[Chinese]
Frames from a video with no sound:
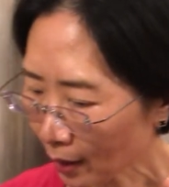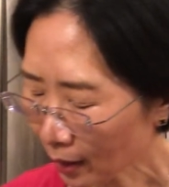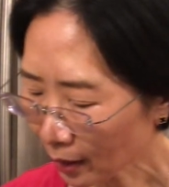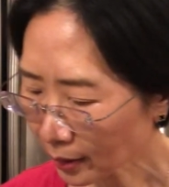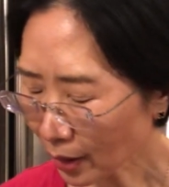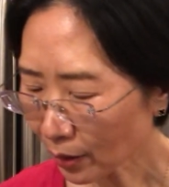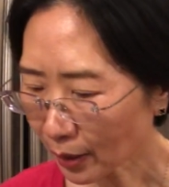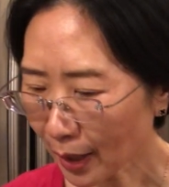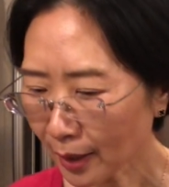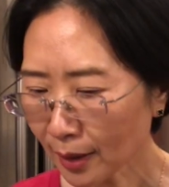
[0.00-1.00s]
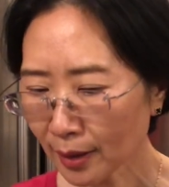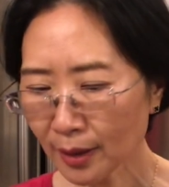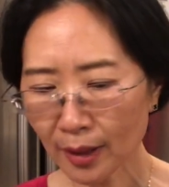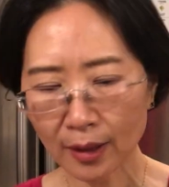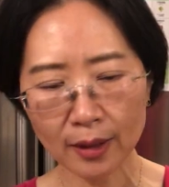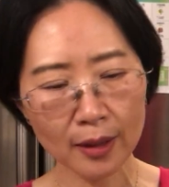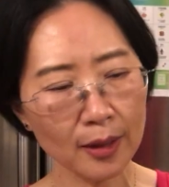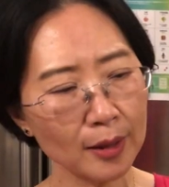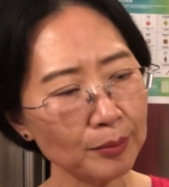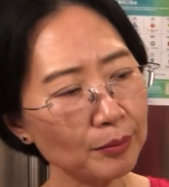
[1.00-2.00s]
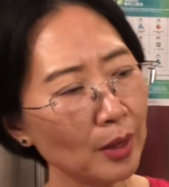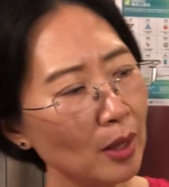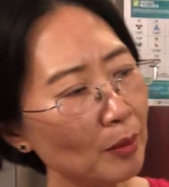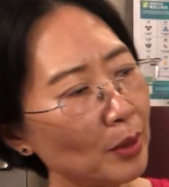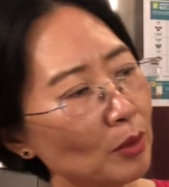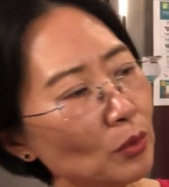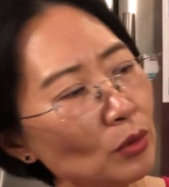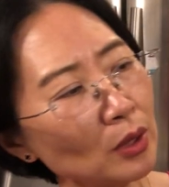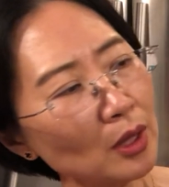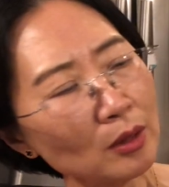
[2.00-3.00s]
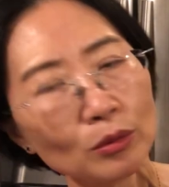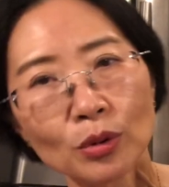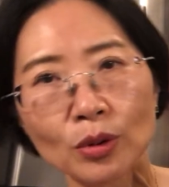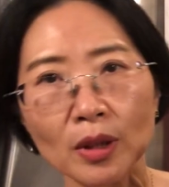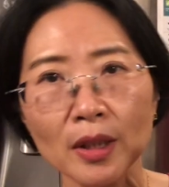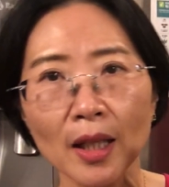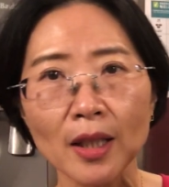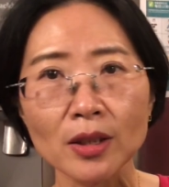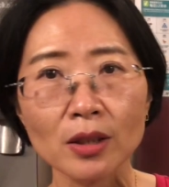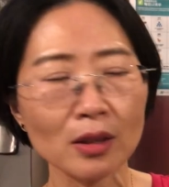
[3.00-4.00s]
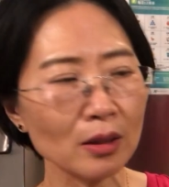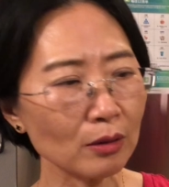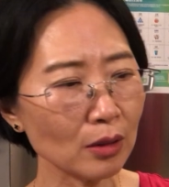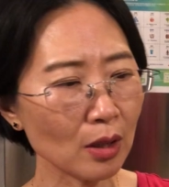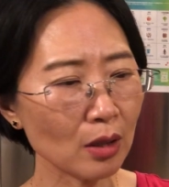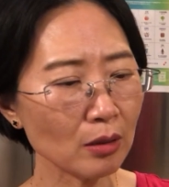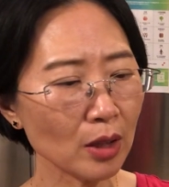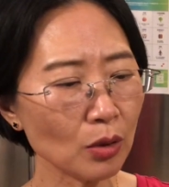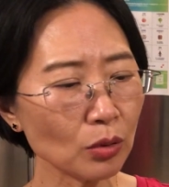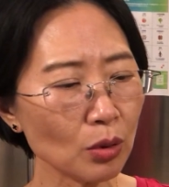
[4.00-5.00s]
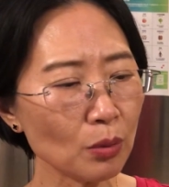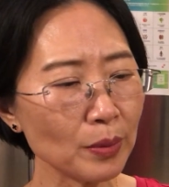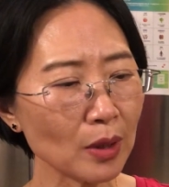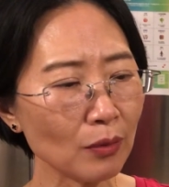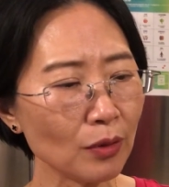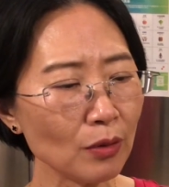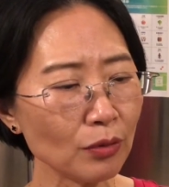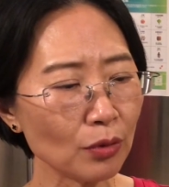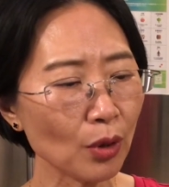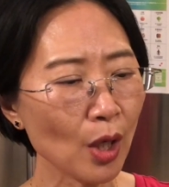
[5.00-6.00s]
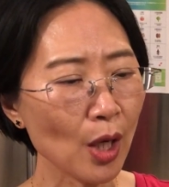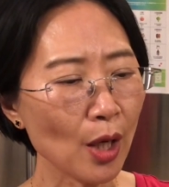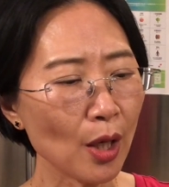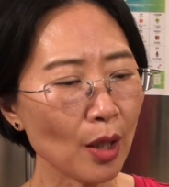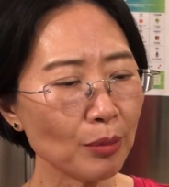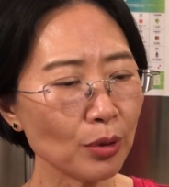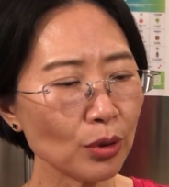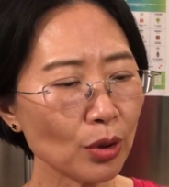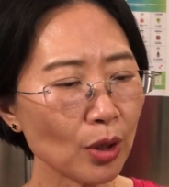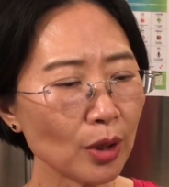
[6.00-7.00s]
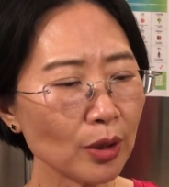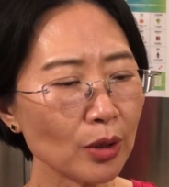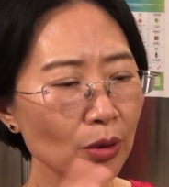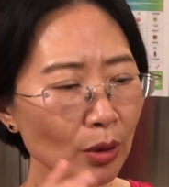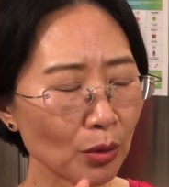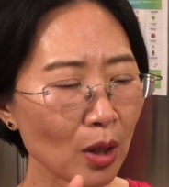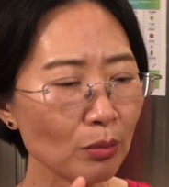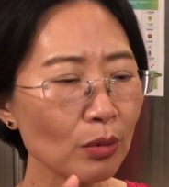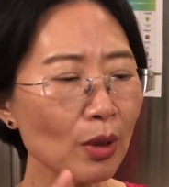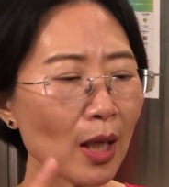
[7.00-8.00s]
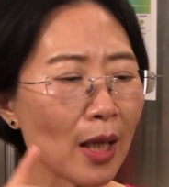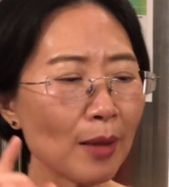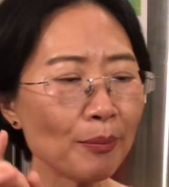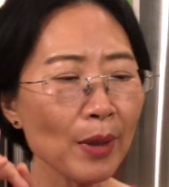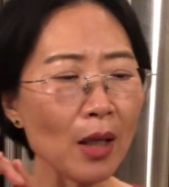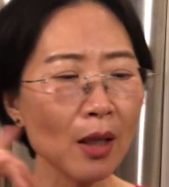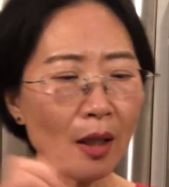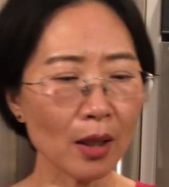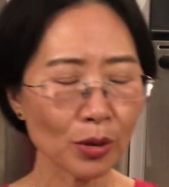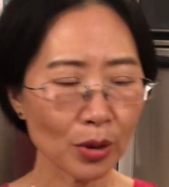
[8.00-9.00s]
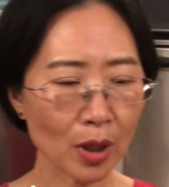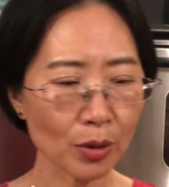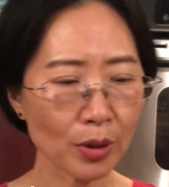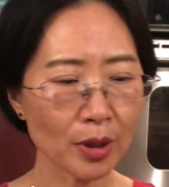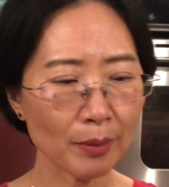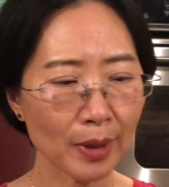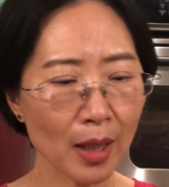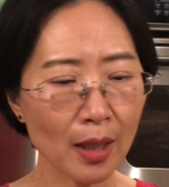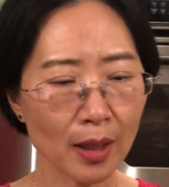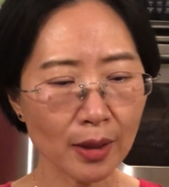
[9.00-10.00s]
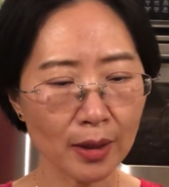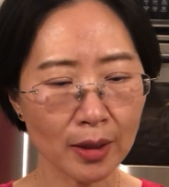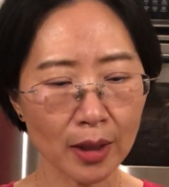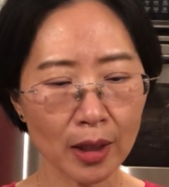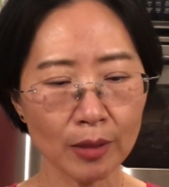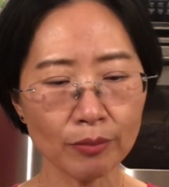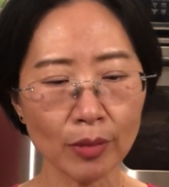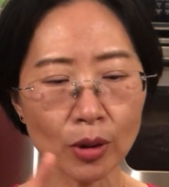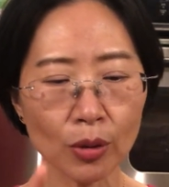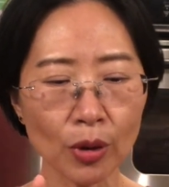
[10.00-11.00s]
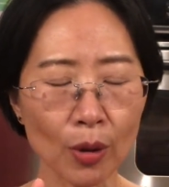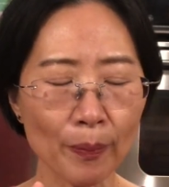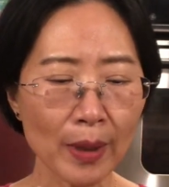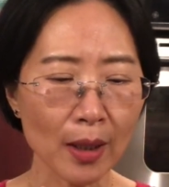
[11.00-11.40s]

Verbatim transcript: 呃，再有它的这个呃屏幕呢，我觉得也还是呃内容都比较丰富，呃，比如说你走了多少步啊，呃，睡觉睡得怎么样啊，这些都有，